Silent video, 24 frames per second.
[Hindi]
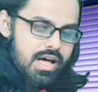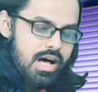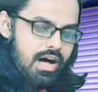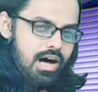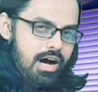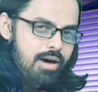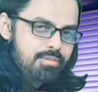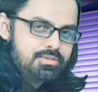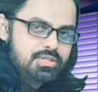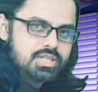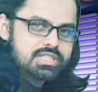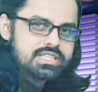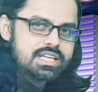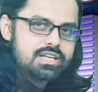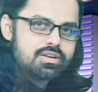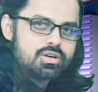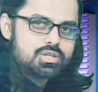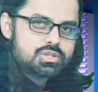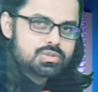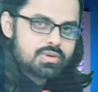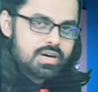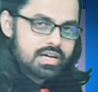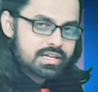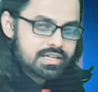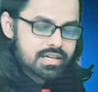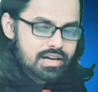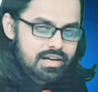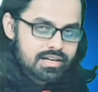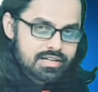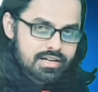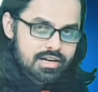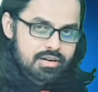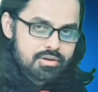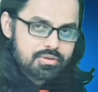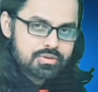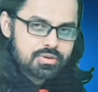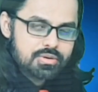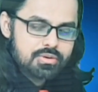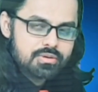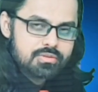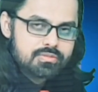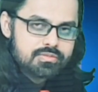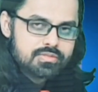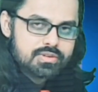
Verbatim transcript: आप जैसे नौजवान कलाकारों को